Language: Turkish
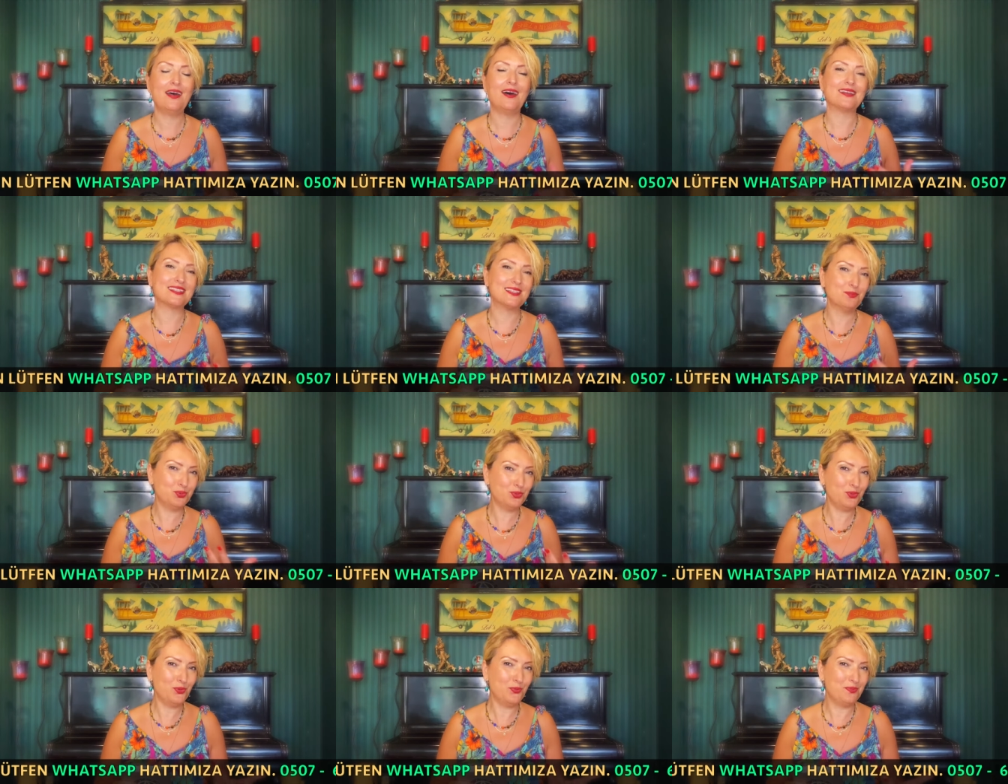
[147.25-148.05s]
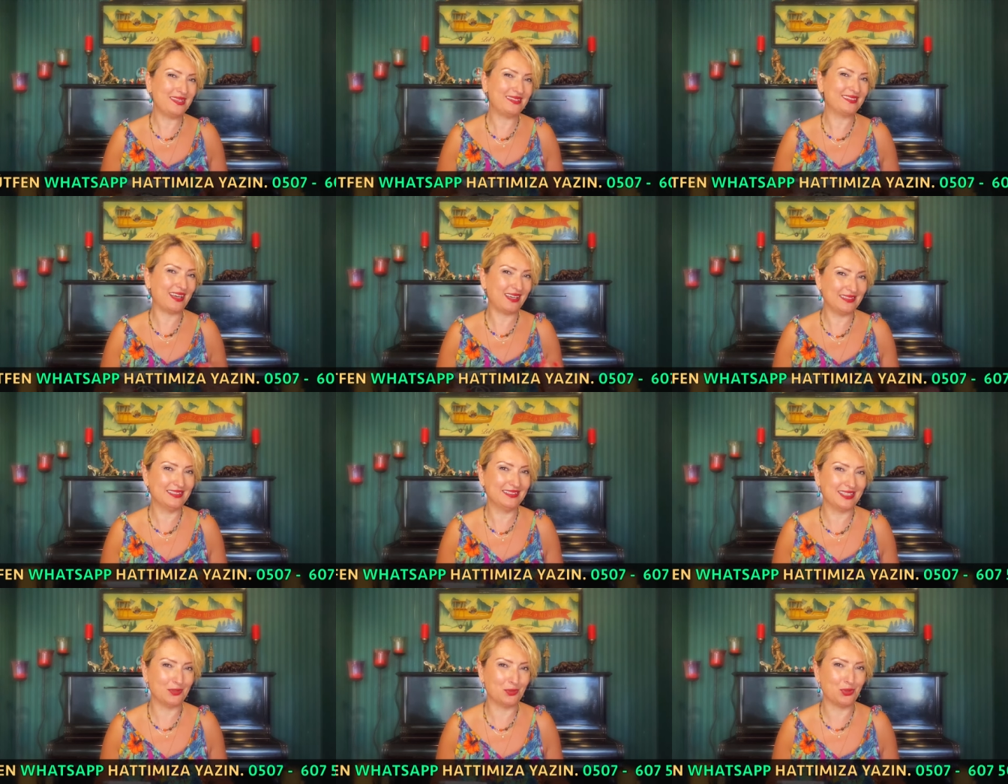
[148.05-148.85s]
Aslında bu bir
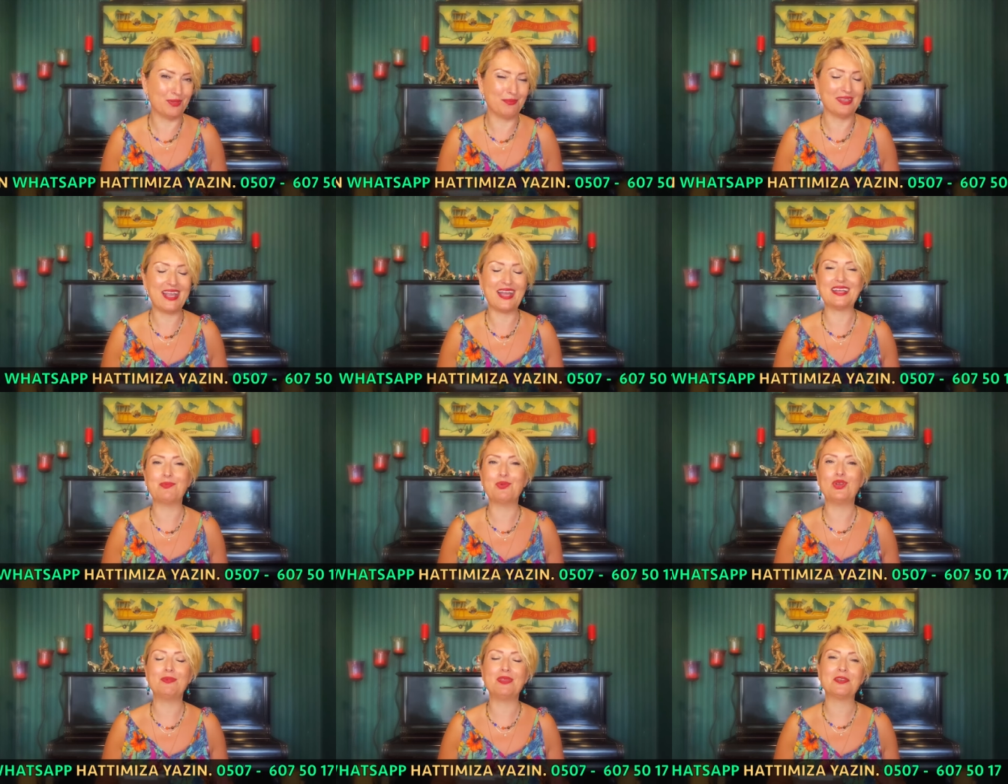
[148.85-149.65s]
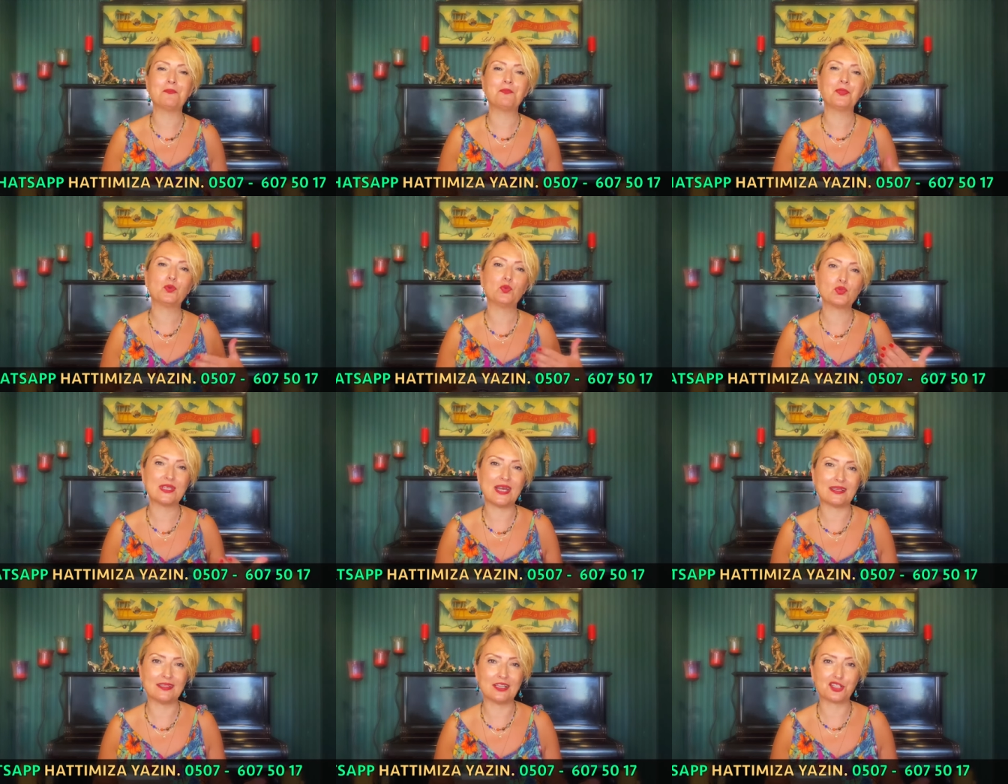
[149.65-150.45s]
tatil de dönemi yani böyle bir
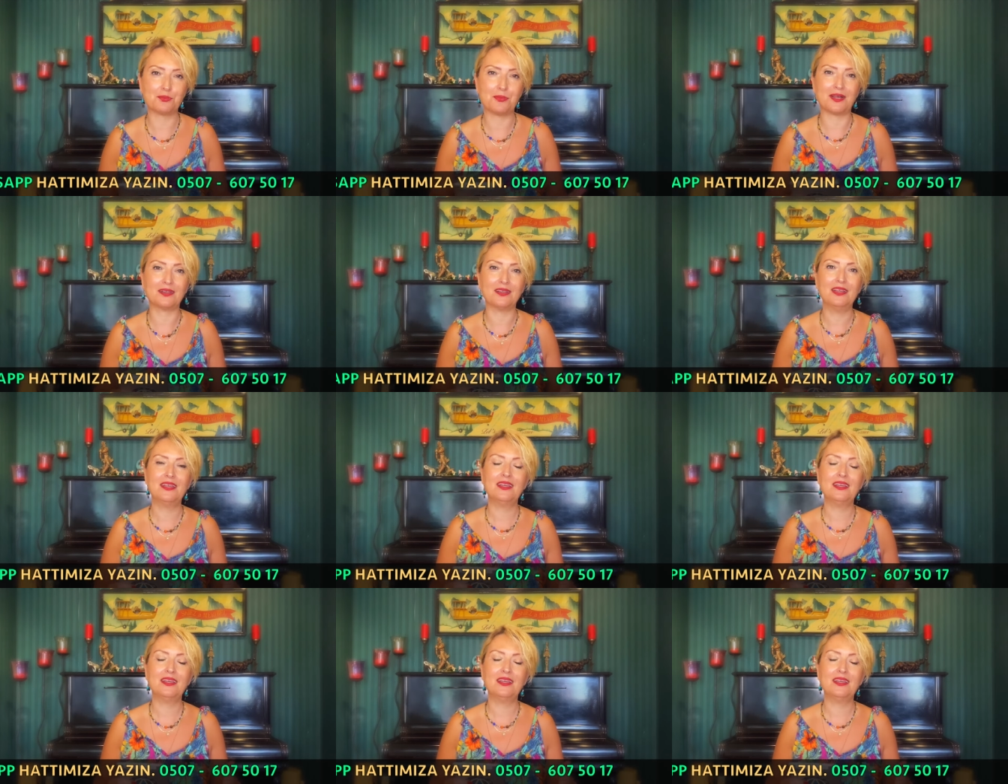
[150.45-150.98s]
uzaklaşmak.